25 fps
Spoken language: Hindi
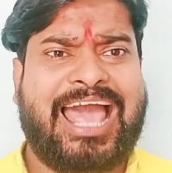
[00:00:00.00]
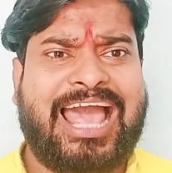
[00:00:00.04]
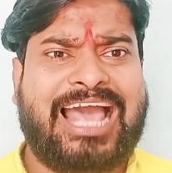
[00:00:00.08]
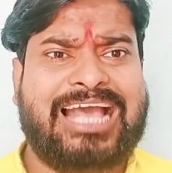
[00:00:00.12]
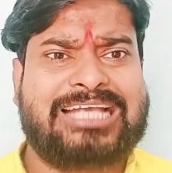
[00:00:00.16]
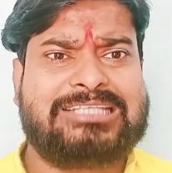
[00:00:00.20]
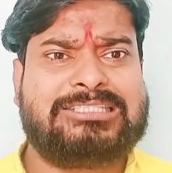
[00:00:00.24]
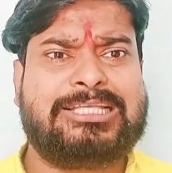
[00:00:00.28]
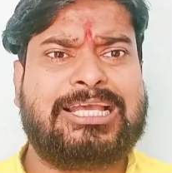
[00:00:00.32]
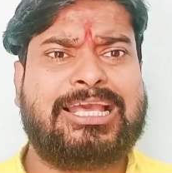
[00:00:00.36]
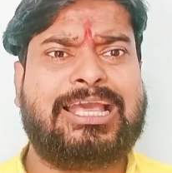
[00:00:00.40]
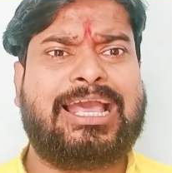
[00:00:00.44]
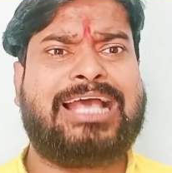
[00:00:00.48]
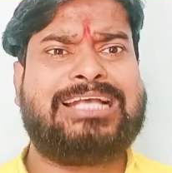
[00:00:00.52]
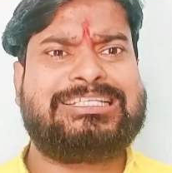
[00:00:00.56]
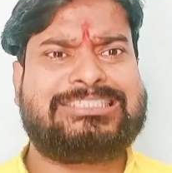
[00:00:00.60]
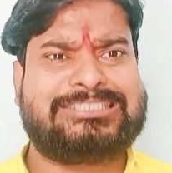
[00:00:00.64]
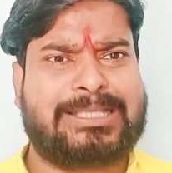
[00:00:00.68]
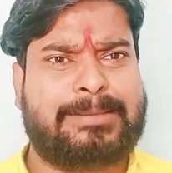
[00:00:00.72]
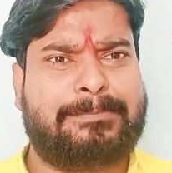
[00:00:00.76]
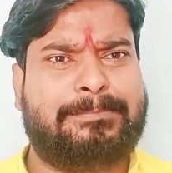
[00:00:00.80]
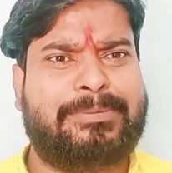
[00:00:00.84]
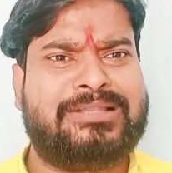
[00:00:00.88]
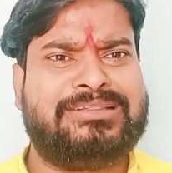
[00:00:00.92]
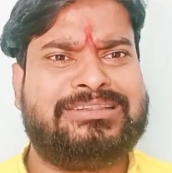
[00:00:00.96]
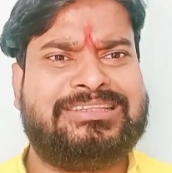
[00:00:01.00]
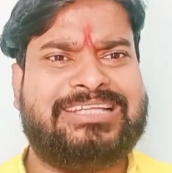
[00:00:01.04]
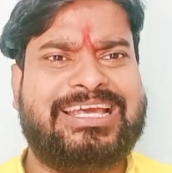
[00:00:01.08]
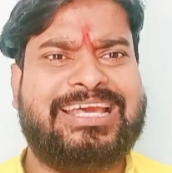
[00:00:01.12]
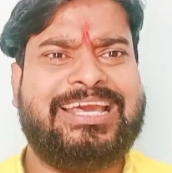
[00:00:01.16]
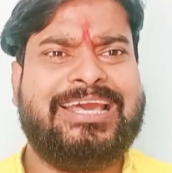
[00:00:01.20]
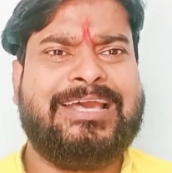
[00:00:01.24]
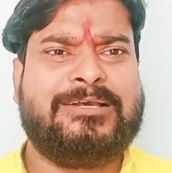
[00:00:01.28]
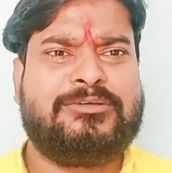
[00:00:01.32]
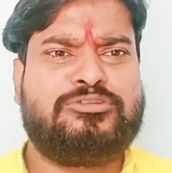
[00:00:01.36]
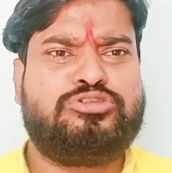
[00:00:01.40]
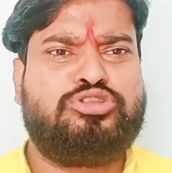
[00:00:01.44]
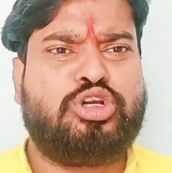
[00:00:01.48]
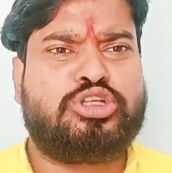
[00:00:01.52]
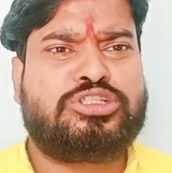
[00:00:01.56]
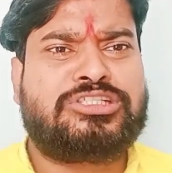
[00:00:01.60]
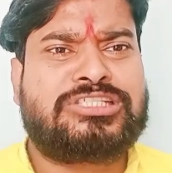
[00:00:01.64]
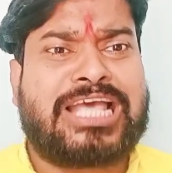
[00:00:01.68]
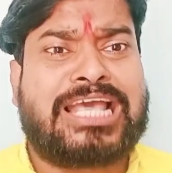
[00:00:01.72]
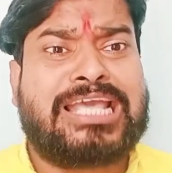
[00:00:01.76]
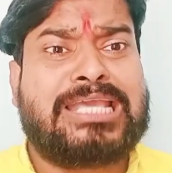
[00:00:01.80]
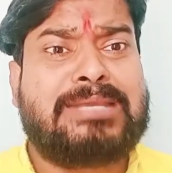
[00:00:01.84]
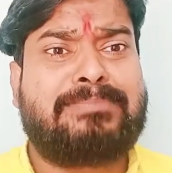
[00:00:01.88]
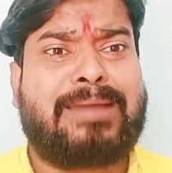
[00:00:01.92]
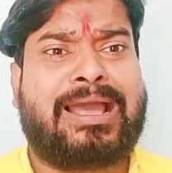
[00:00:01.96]
ऐसे ऐसे बंदे जो
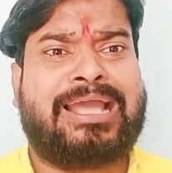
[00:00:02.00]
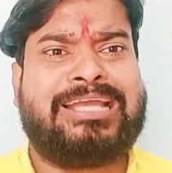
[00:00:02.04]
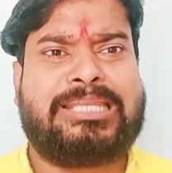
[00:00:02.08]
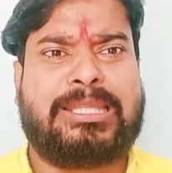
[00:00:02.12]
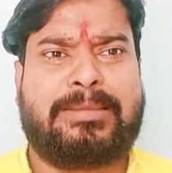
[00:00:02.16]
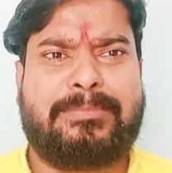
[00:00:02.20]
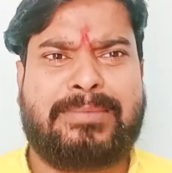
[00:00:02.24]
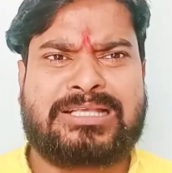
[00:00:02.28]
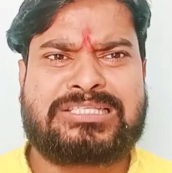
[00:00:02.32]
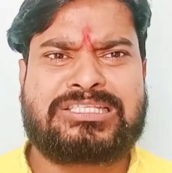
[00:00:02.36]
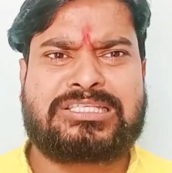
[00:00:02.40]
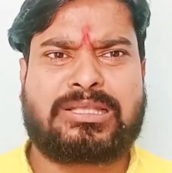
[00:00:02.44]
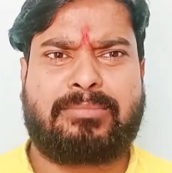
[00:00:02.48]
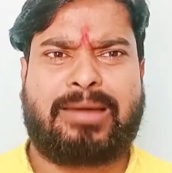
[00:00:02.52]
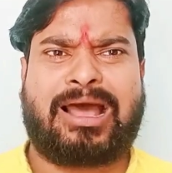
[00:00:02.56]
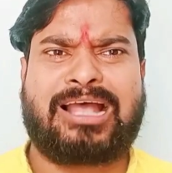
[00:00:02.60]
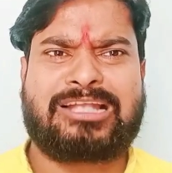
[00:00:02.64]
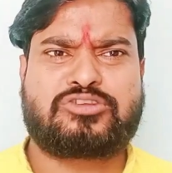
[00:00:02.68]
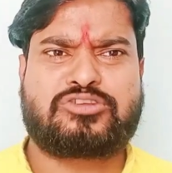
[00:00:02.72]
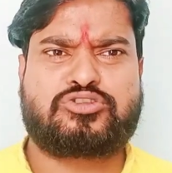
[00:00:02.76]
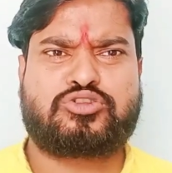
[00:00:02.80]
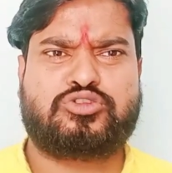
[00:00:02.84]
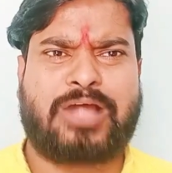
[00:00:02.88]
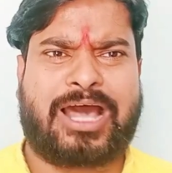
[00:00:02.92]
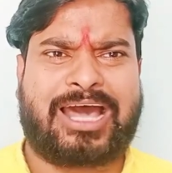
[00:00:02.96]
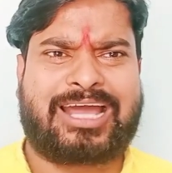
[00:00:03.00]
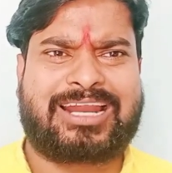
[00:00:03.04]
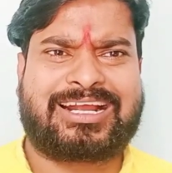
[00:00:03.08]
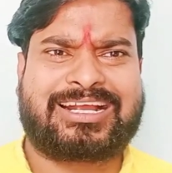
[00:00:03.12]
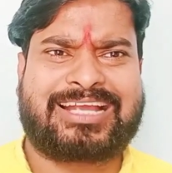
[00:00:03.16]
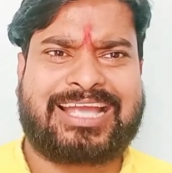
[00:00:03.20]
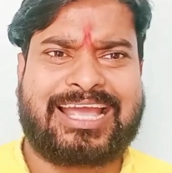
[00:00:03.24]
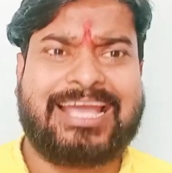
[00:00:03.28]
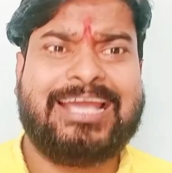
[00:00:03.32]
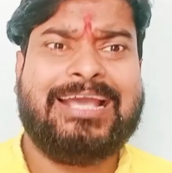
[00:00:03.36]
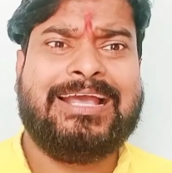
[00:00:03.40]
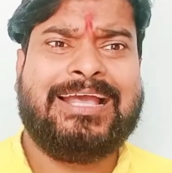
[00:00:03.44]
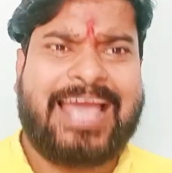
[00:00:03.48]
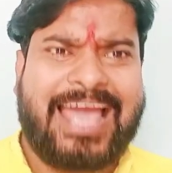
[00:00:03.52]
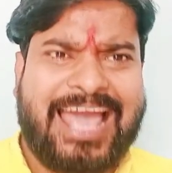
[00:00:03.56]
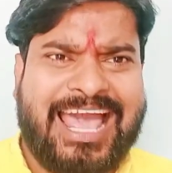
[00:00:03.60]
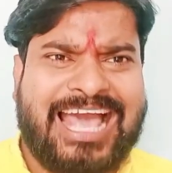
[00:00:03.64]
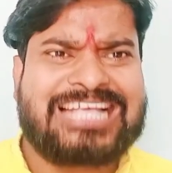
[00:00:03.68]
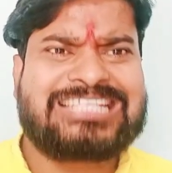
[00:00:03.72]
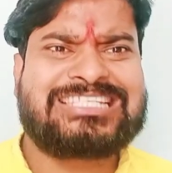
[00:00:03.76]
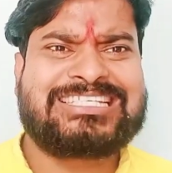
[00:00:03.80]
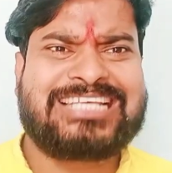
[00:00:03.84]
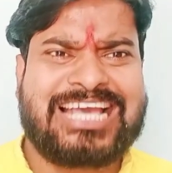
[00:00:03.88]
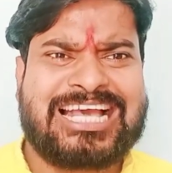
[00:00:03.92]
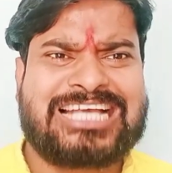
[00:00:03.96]
सही मायने में समाज सुधारक है
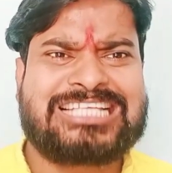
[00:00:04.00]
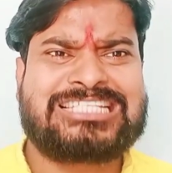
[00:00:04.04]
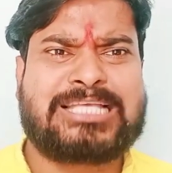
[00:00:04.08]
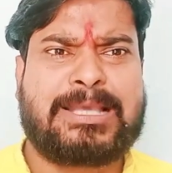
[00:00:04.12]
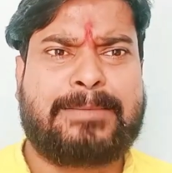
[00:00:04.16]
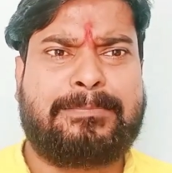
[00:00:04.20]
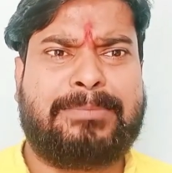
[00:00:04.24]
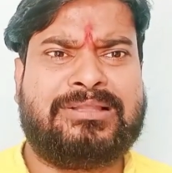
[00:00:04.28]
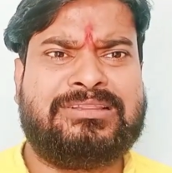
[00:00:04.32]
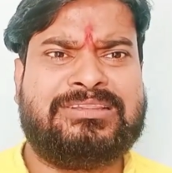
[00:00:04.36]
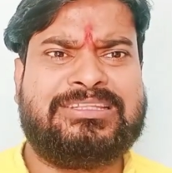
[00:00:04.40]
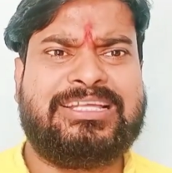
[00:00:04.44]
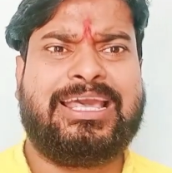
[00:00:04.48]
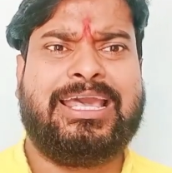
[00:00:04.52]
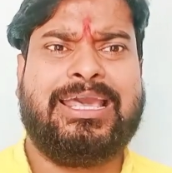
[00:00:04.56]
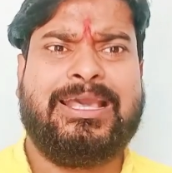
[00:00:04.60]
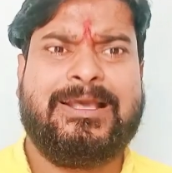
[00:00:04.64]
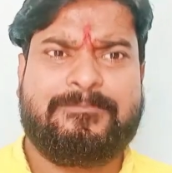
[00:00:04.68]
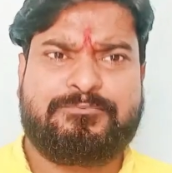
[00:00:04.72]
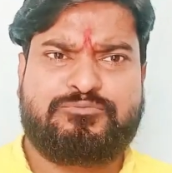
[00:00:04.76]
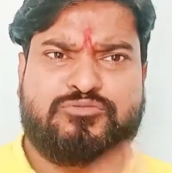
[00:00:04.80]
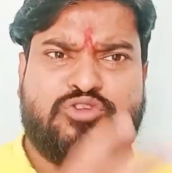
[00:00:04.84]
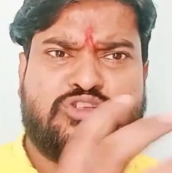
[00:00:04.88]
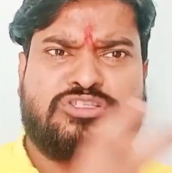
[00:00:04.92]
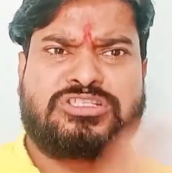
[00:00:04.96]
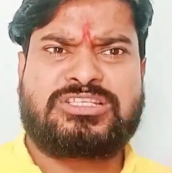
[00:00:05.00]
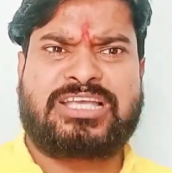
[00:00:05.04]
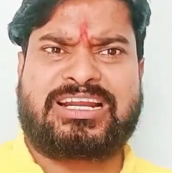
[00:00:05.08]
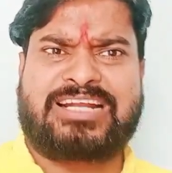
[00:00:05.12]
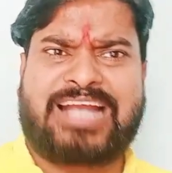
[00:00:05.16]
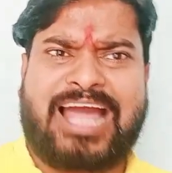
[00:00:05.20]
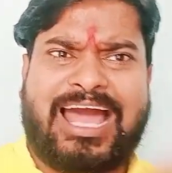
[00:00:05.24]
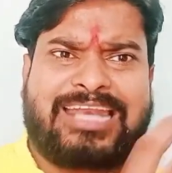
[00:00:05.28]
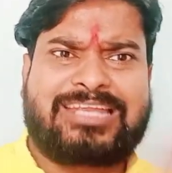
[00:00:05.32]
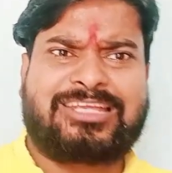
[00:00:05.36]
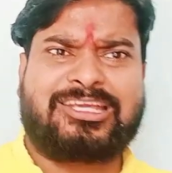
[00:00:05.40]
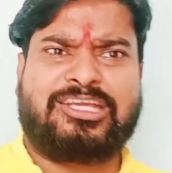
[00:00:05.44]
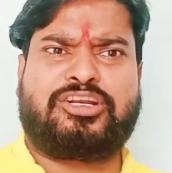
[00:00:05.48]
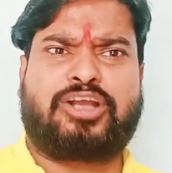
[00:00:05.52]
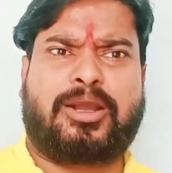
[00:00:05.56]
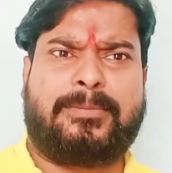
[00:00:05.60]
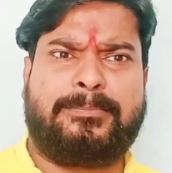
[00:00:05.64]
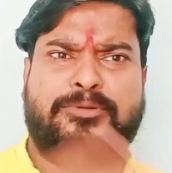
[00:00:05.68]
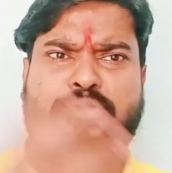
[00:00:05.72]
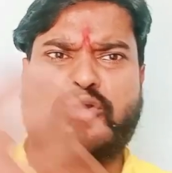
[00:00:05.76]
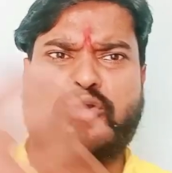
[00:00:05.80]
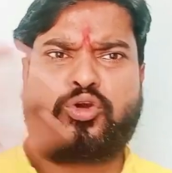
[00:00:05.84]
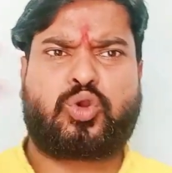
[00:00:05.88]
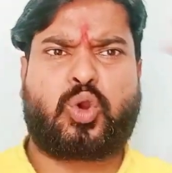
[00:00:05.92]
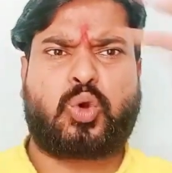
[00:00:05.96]
ऐसे ऐसे बंदे जो सरकार की
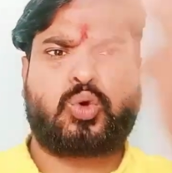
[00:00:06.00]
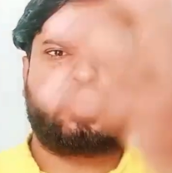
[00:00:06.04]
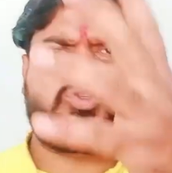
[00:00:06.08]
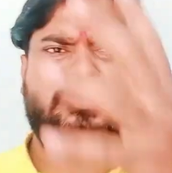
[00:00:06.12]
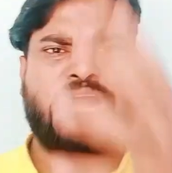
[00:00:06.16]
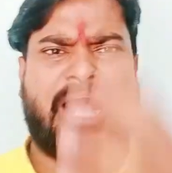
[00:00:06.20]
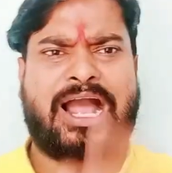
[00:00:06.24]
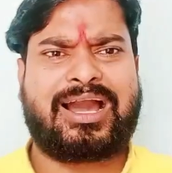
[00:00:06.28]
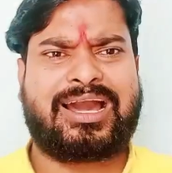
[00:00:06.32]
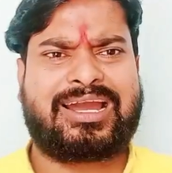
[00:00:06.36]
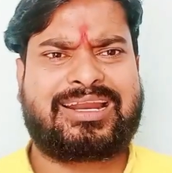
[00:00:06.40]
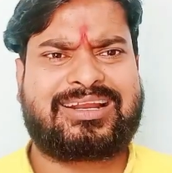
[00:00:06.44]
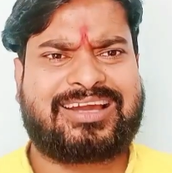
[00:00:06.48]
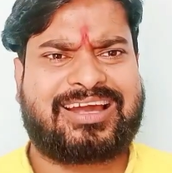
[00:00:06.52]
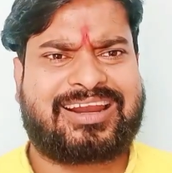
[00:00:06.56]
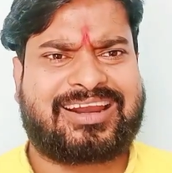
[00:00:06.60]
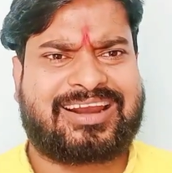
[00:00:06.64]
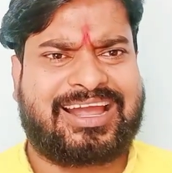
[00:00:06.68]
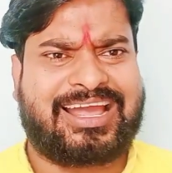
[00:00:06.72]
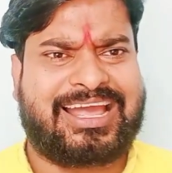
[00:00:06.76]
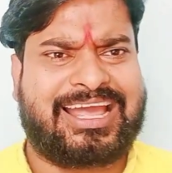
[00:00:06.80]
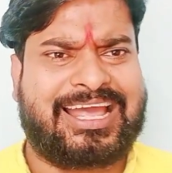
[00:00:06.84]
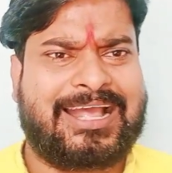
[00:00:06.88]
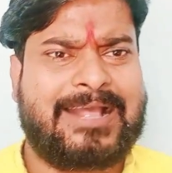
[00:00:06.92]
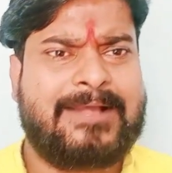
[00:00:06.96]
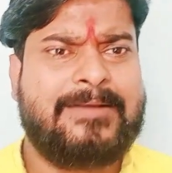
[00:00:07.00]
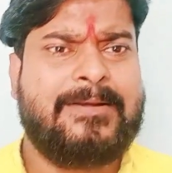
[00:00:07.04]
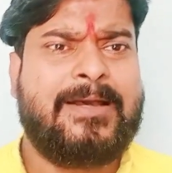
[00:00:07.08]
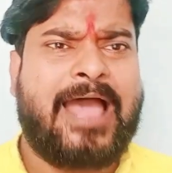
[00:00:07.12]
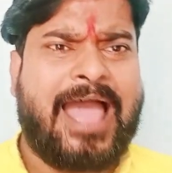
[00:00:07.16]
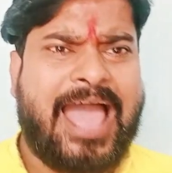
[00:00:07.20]
कमियों को उजागर कर रहे हैं